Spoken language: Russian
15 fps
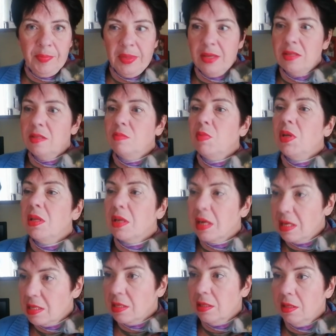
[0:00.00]
Если мне не
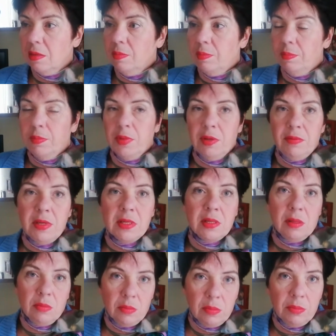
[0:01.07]
нравится это на вас
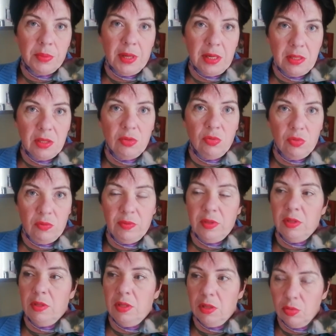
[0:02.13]
там платье
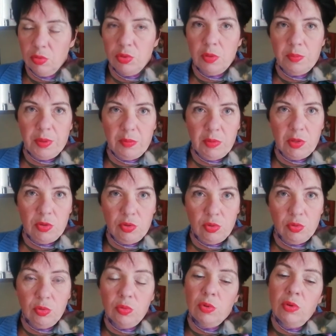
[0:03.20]
новое, я тоже промолчу.
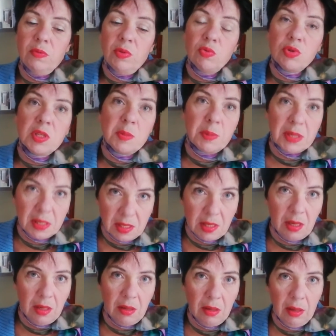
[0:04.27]
Но коль вы уже
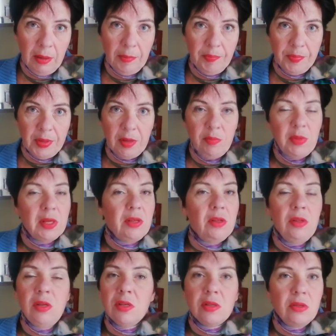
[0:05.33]
спросили, и мне не,
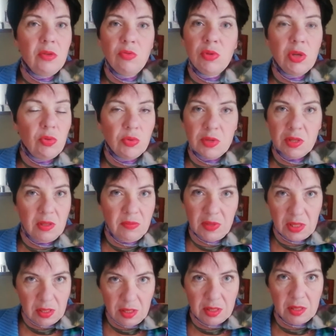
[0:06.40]
не, не удается
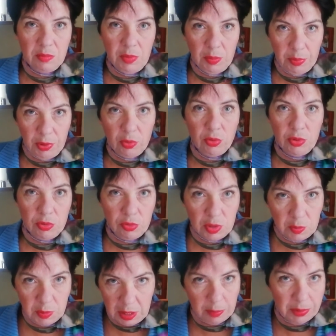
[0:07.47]
отвертеться, мне приходит, то
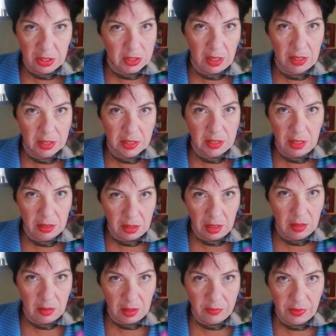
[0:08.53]
есть меня прижали к
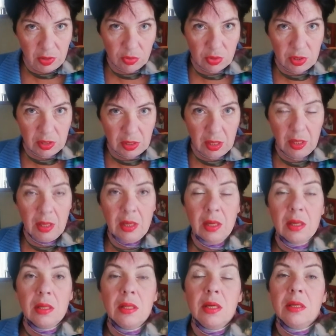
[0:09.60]
стенке, и я вынуждена
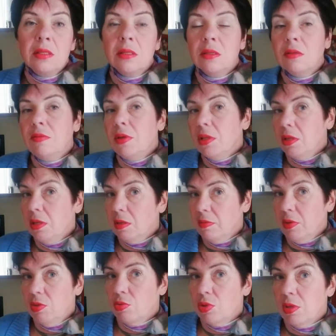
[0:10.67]
дать ответ, и я
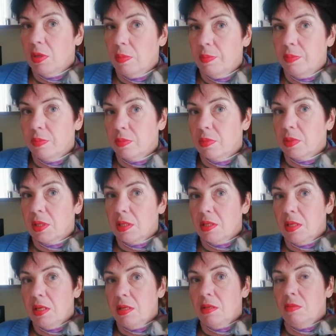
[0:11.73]
вынуждена
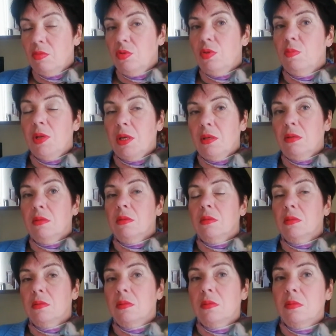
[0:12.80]
сказать, то есть меня,
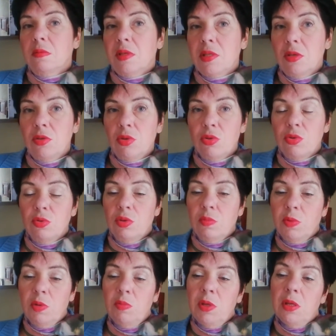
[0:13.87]
э, вас интересует
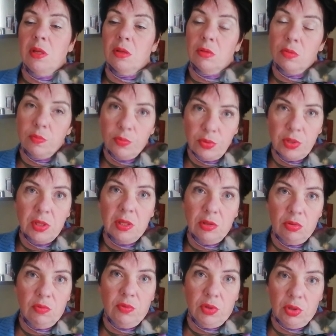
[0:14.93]
мое мнение, то будьте
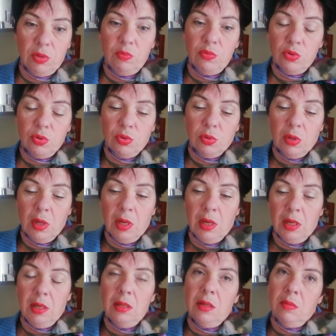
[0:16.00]
готовы к тому, что
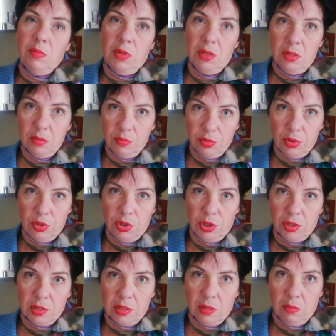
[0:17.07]
это мнение будет
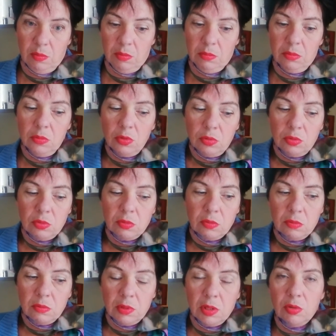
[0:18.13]
честным.
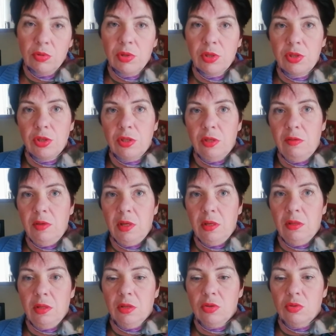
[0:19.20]
Ну, такой я
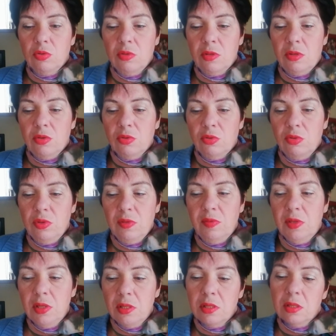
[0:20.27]
человек, так что, если что,
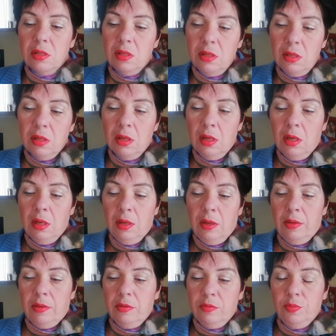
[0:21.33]
извините, и
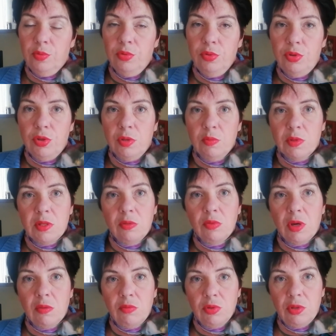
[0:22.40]
в будущем, если у
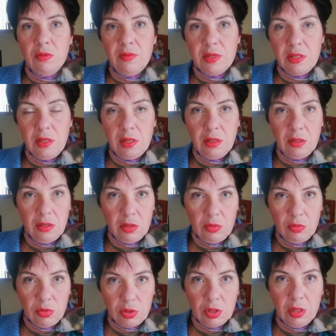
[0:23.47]
кого-то возникнет
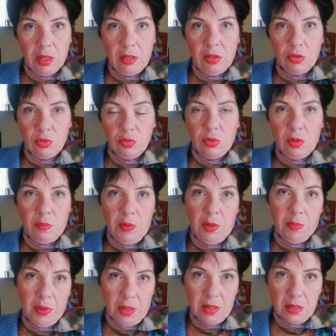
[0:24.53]
такое желание что-то мне
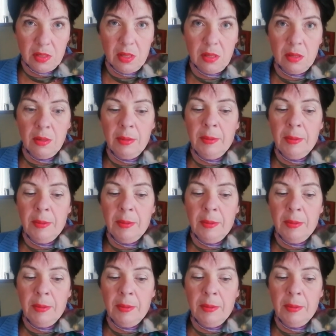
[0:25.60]
показать,